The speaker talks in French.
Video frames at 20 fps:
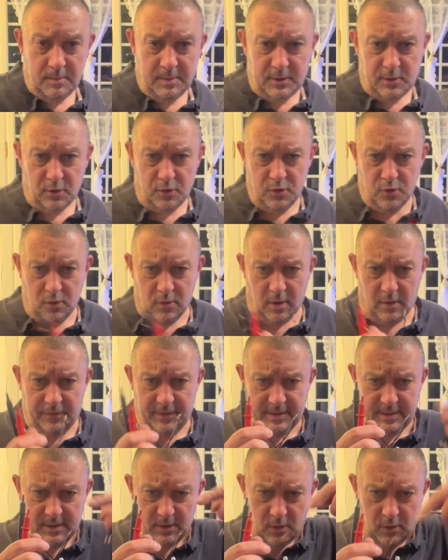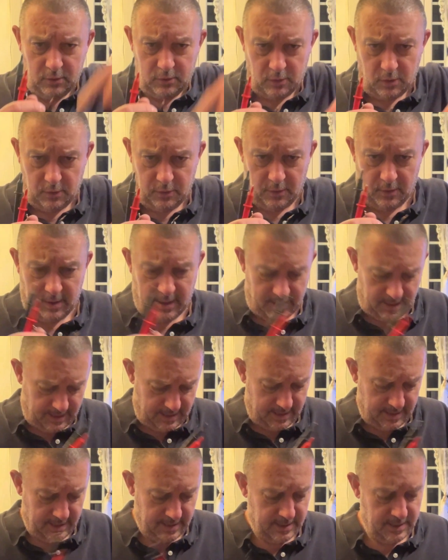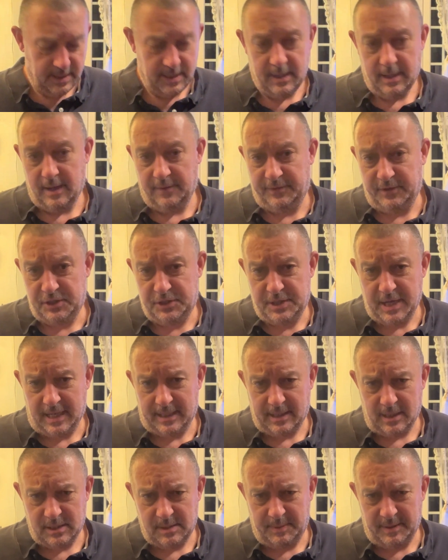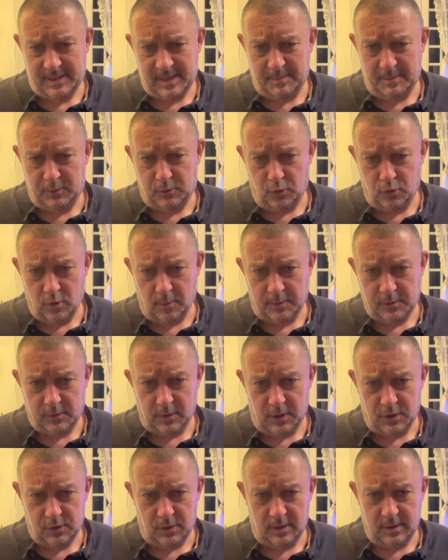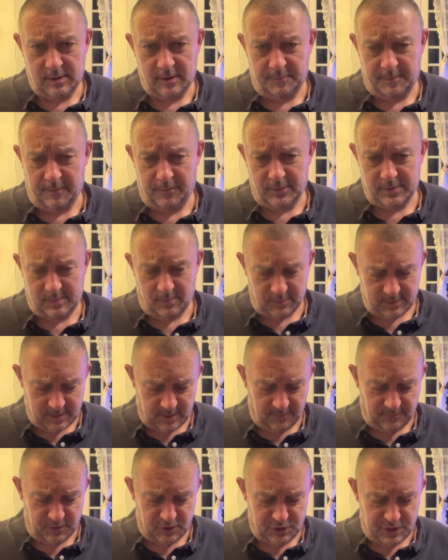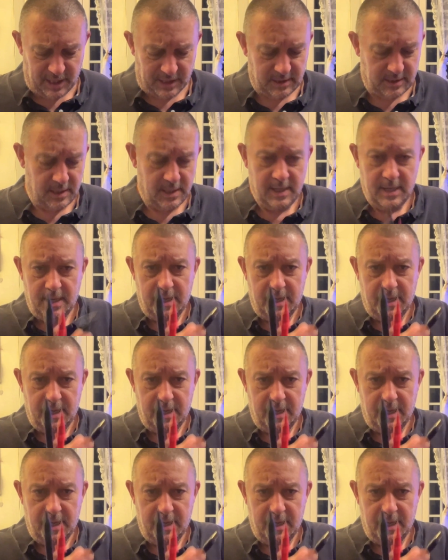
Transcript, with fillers: bitonio, en fait, il rentre dans la, fiche jack. Hein. J'appelle ça le bitonio parce que les gens, ils savent pas forcément que c'est une fiche jack.